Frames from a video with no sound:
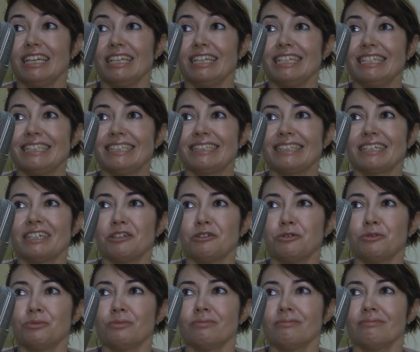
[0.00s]

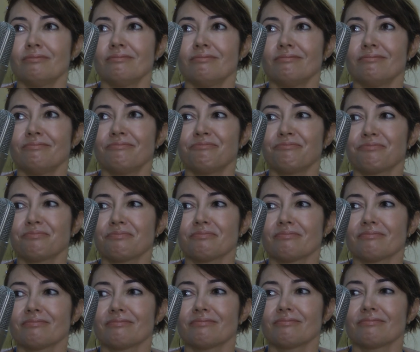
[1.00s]
Então,
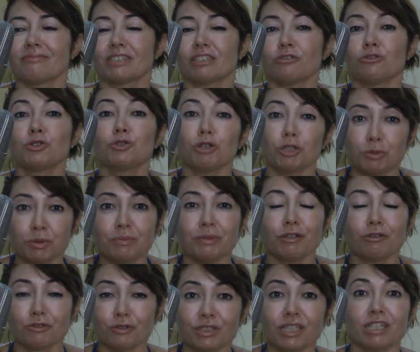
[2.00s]
os dois
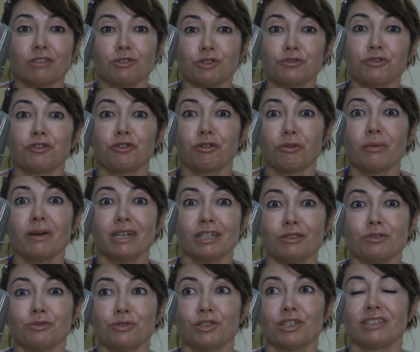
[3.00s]
primeiros anos foram
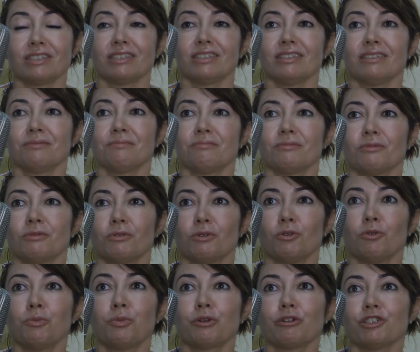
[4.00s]
anos assim.
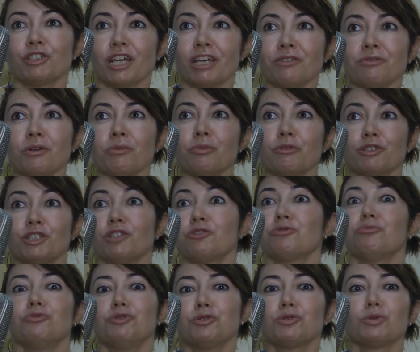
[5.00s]
O projeto é um
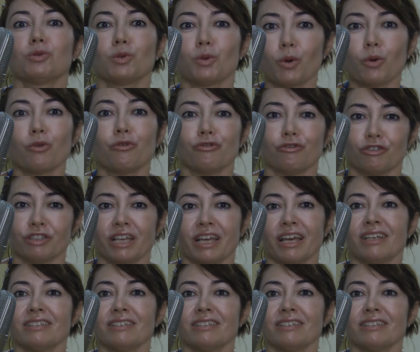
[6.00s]
projeto muito novo, né?